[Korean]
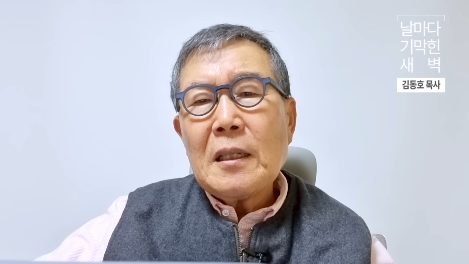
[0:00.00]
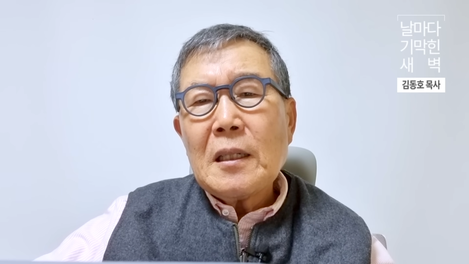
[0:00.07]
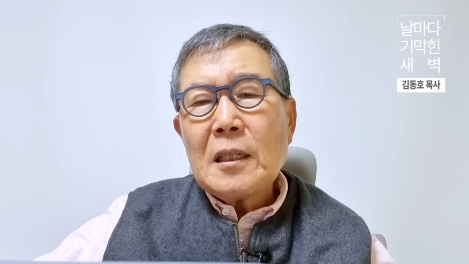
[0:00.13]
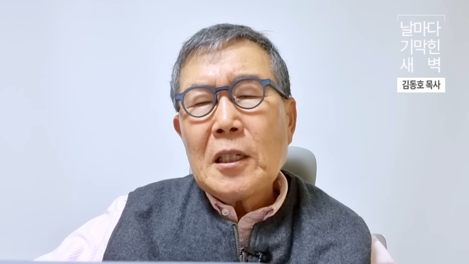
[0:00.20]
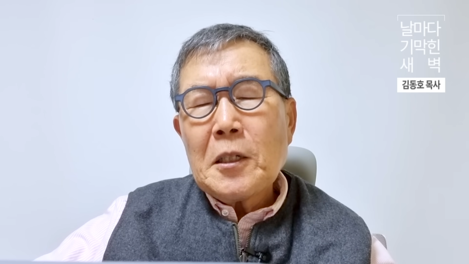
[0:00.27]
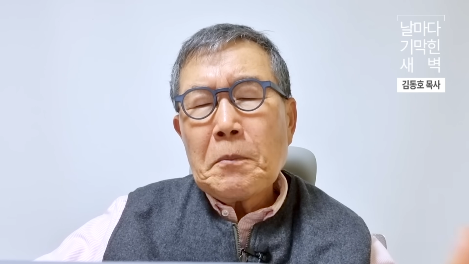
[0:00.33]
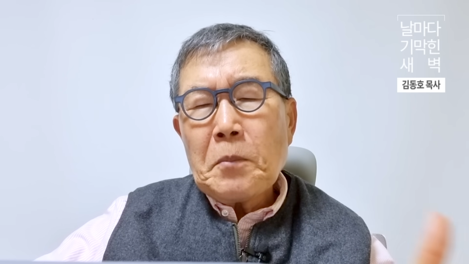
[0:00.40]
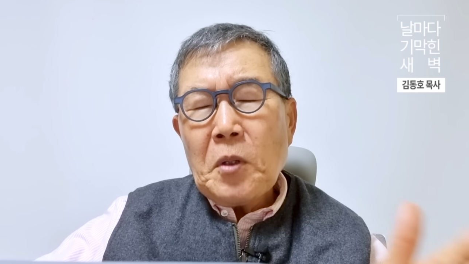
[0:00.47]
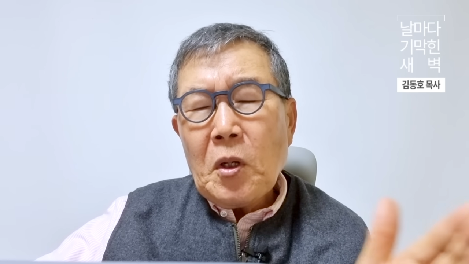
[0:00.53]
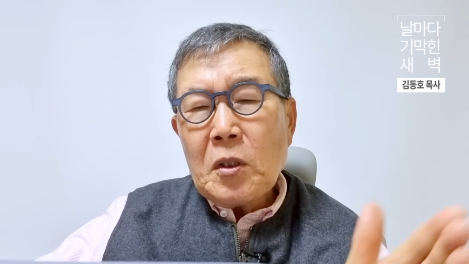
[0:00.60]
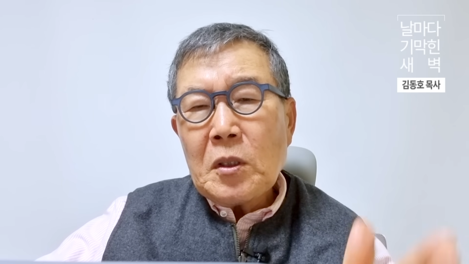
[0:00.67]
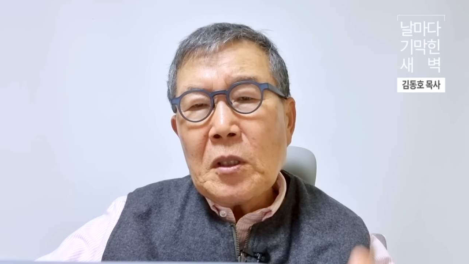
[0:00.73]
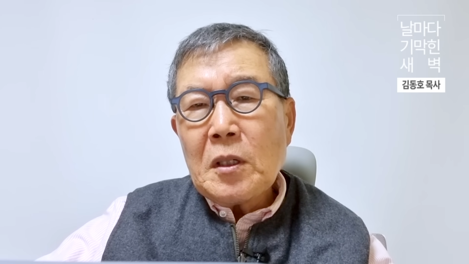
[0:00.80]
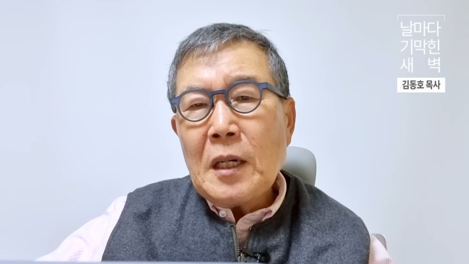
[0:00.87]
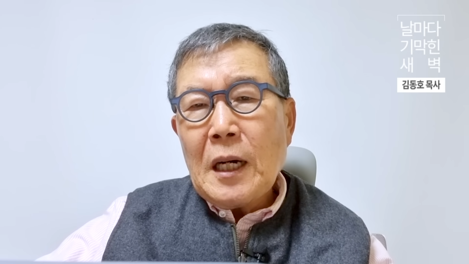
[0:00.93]
그런
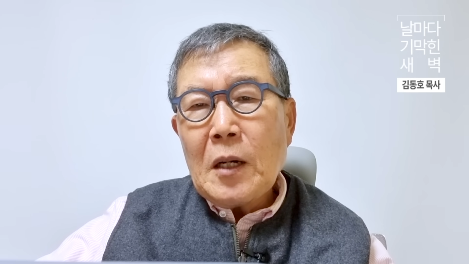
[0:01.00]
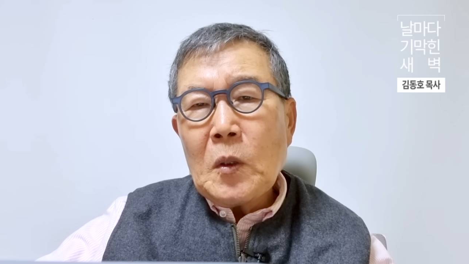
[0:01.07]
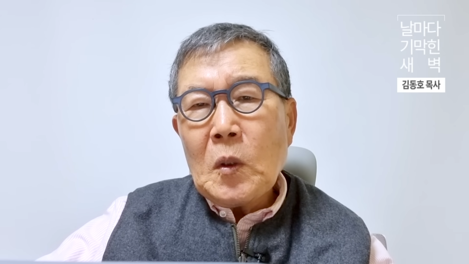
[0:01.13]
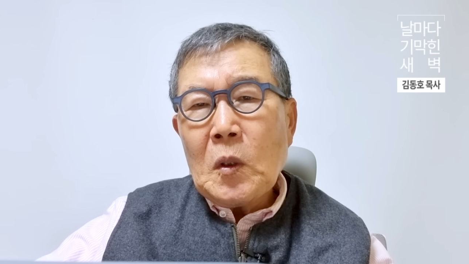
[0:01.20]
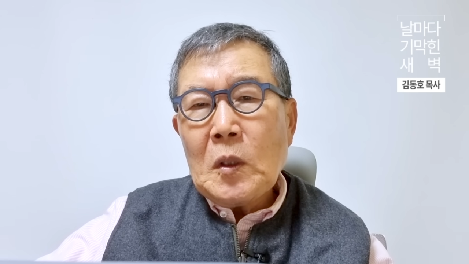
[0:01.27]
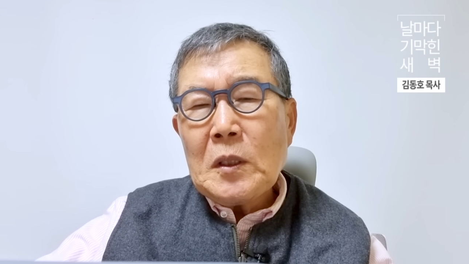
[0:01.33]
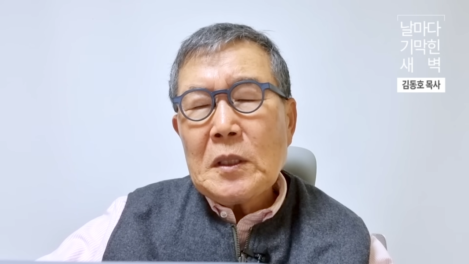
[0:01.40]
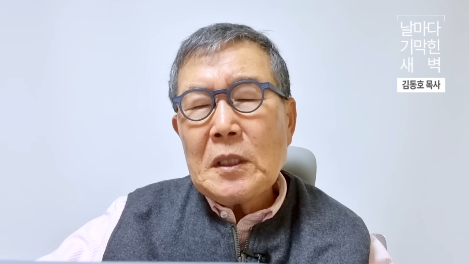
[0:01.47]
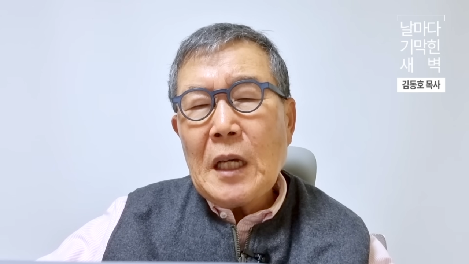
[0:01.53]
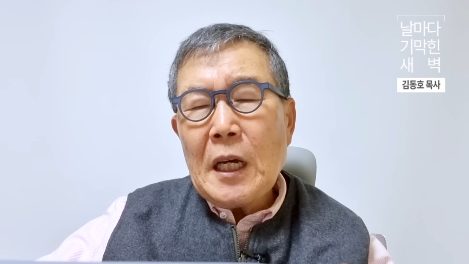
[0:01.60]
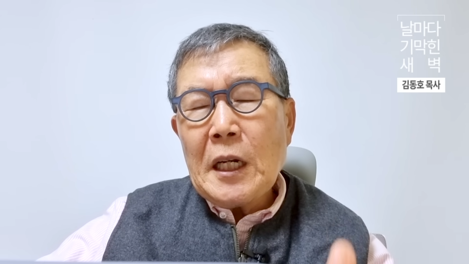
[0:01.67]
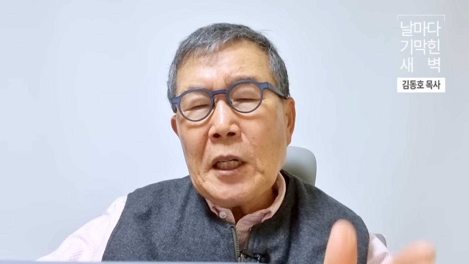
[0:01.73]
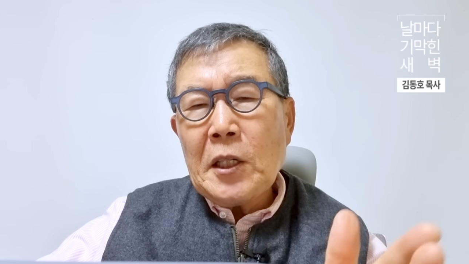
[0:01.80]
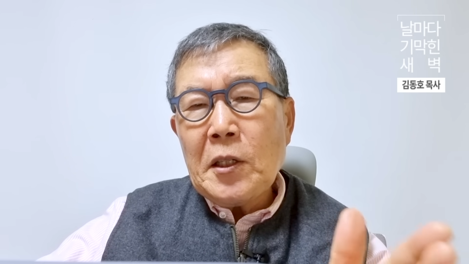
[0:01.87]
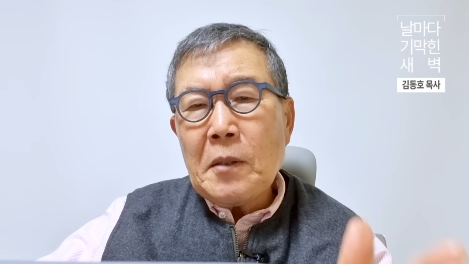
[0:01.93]
평등하고
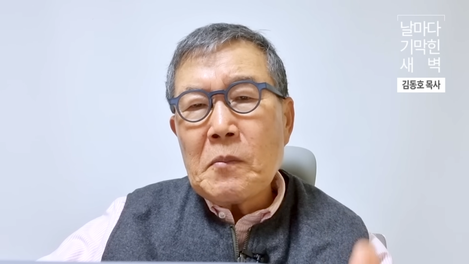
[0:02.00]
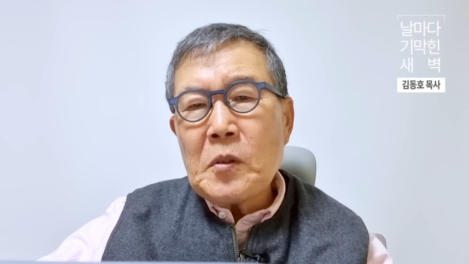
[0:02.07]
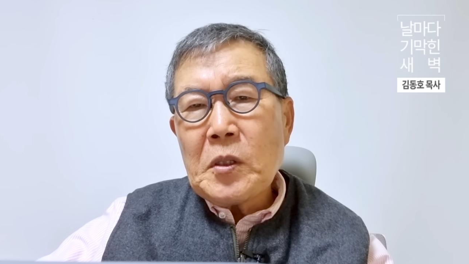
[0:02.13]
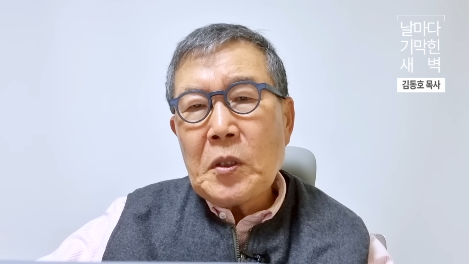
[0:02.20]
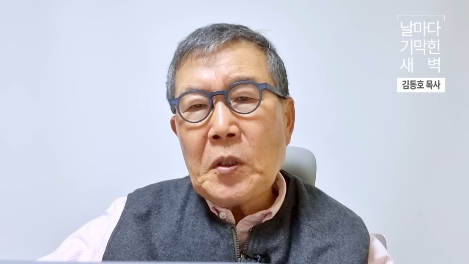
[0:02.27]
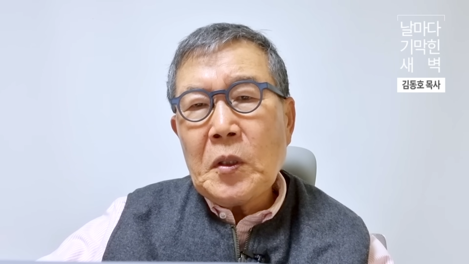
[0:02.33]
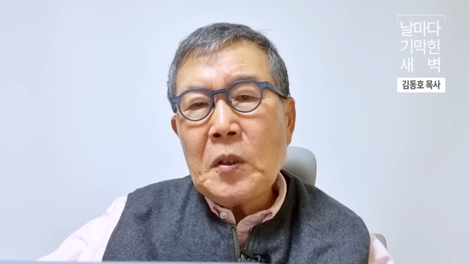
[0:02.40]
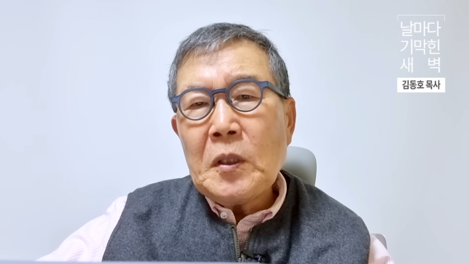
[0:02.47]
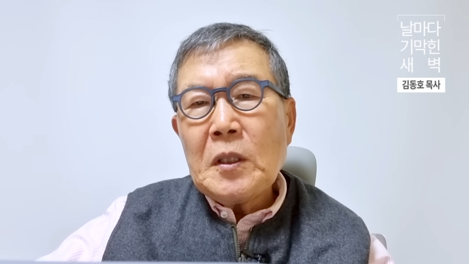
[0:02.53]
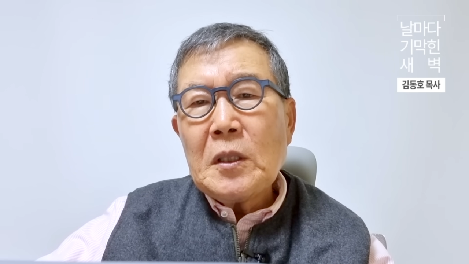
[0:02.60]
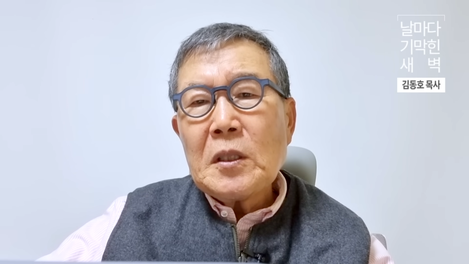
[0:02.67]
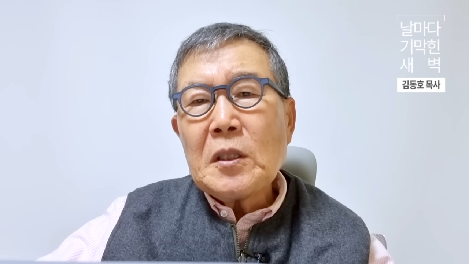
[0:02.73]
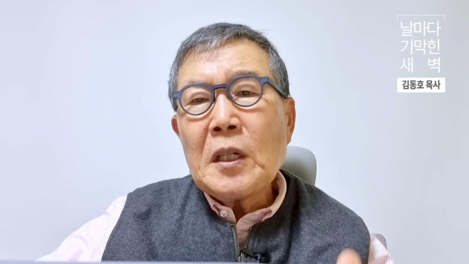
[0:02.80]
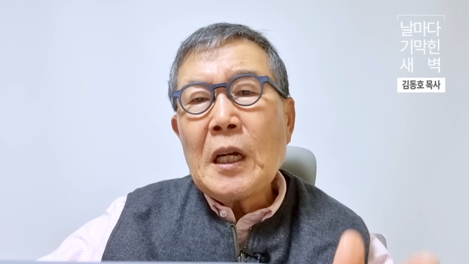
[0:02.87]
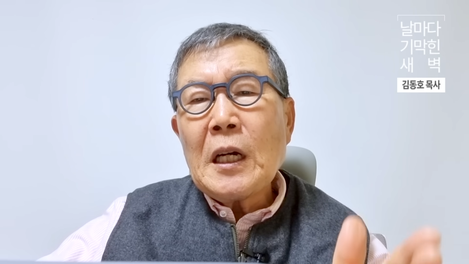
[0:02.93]
사랑이 넘치고
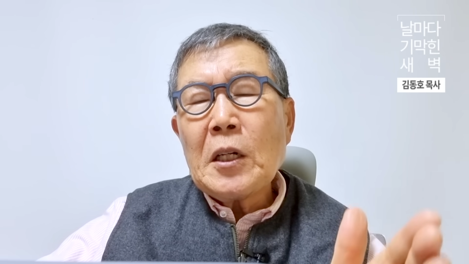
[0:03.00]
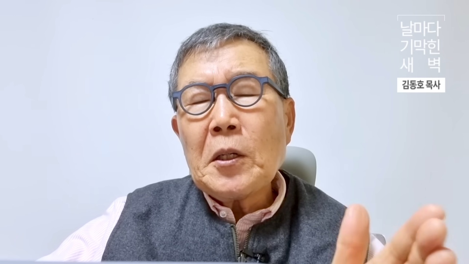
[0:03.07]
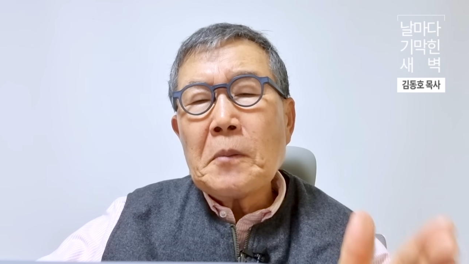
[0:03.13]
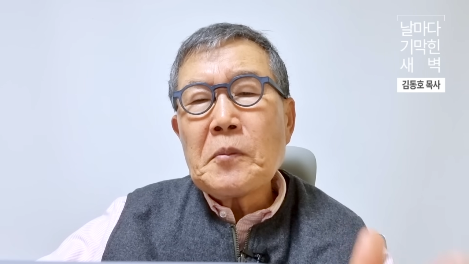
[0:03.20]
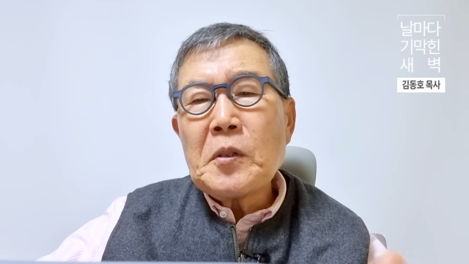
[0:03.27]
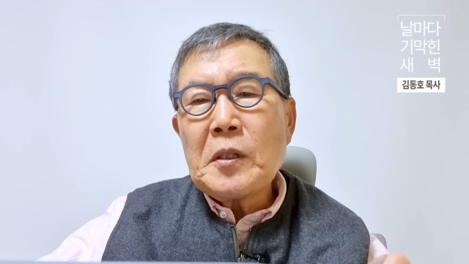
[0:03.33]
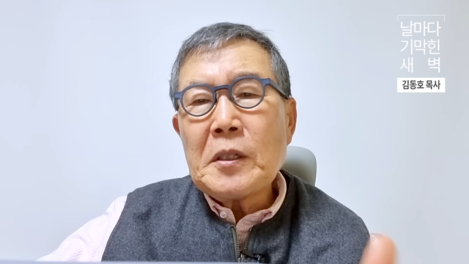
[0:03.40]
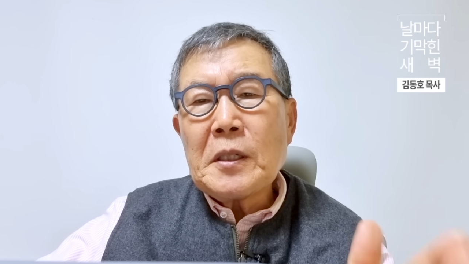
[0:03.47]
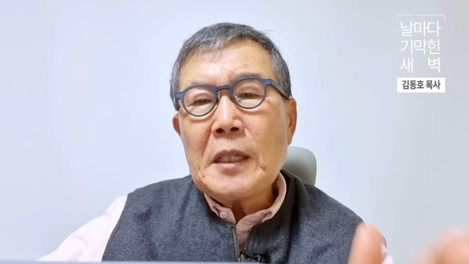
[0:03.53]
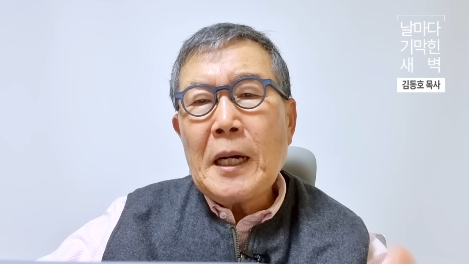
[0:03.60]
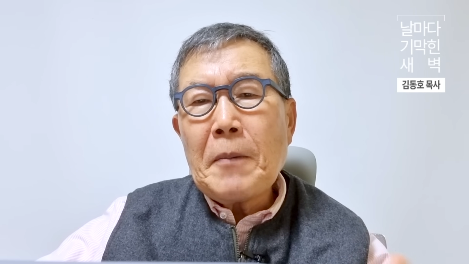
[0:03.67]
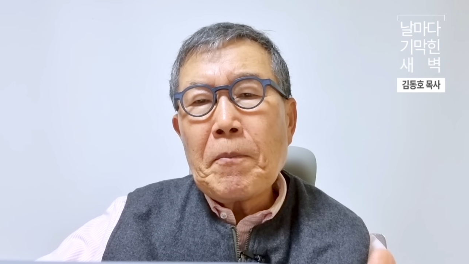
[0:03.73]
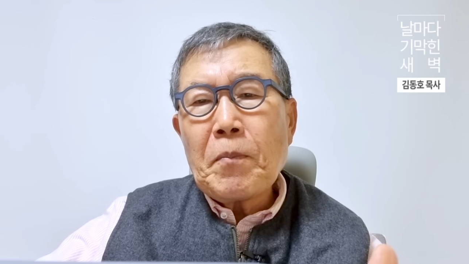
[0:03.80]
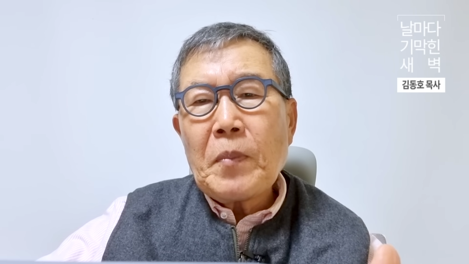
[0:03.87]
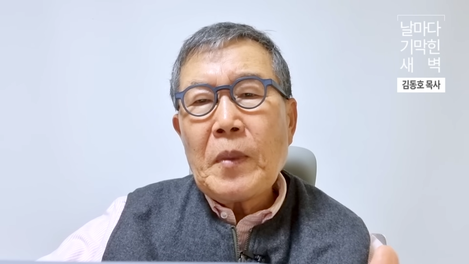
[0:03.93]
은혜가 넘치는
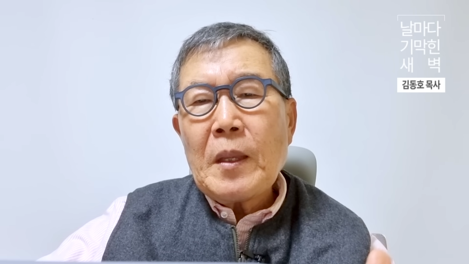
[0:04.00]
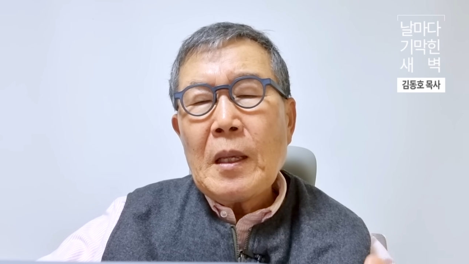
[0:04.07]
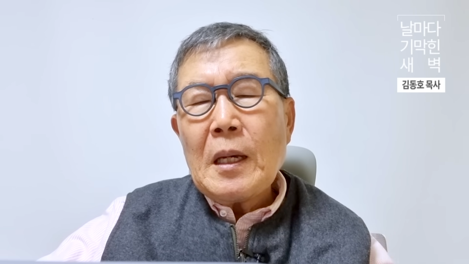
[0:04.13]
삶